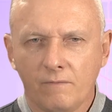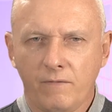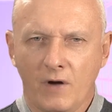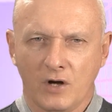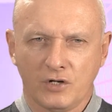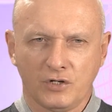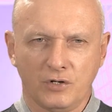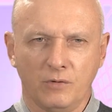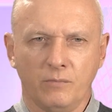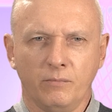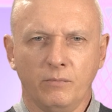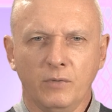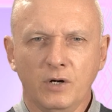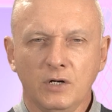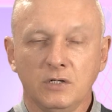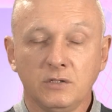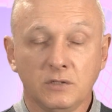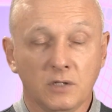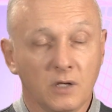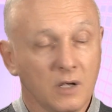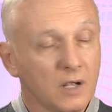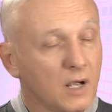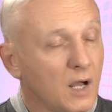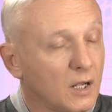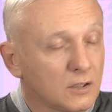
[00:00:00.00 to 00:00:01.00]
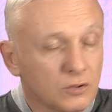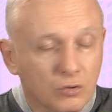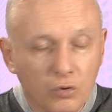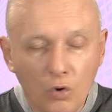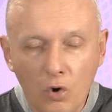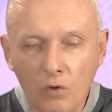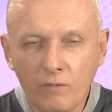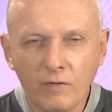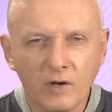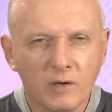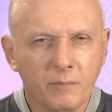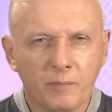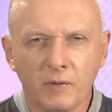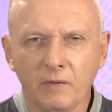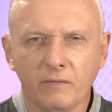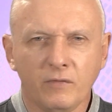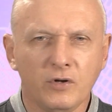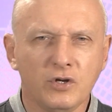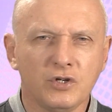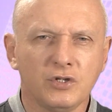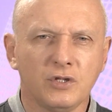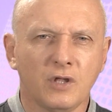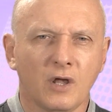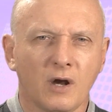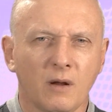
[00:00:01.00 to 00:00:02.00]
ваши мышцы готовы к
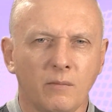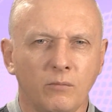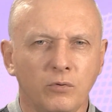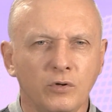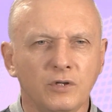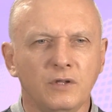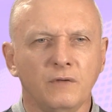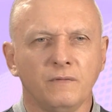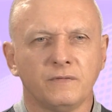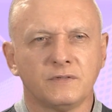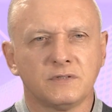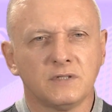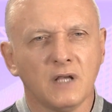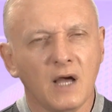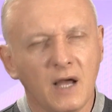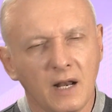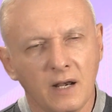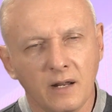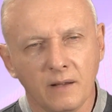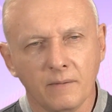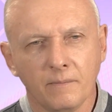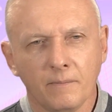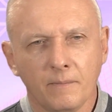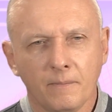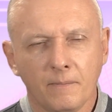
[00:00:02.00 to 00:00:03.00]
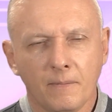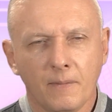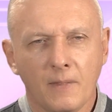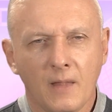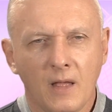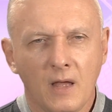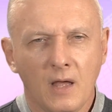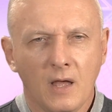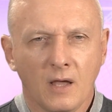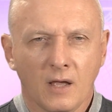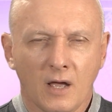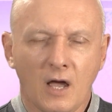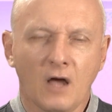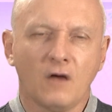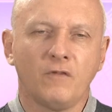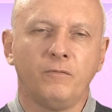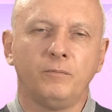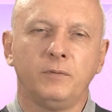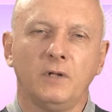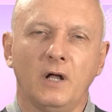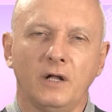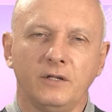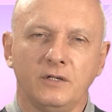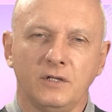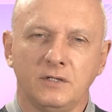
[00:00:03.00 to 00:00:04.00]
привычной работе в зале, как в
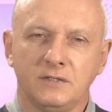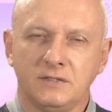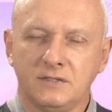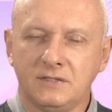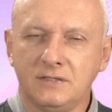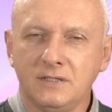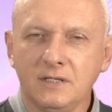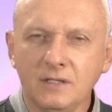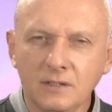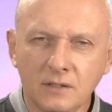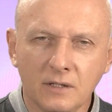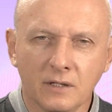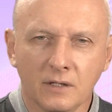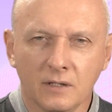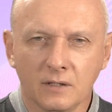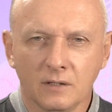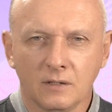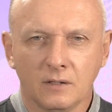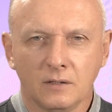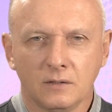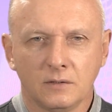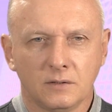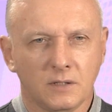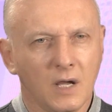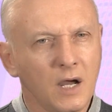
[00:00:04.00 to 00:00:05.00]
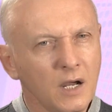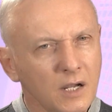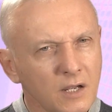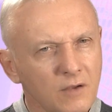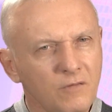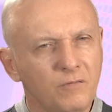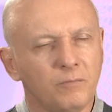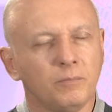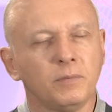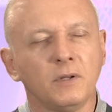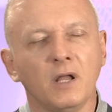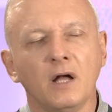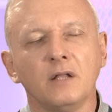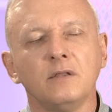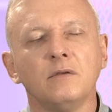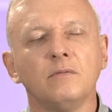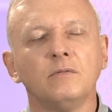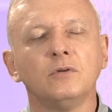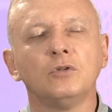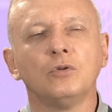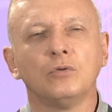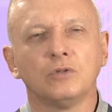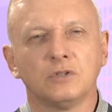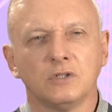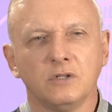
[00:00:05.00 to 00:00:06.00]
плане силы, так и в плане
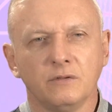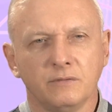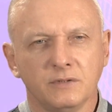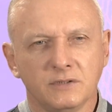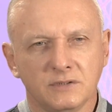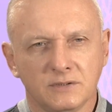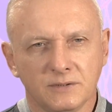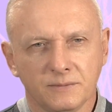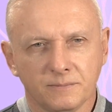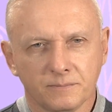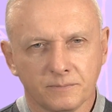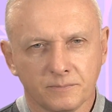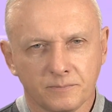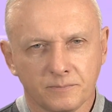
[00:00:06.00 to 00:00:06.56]
выносливости.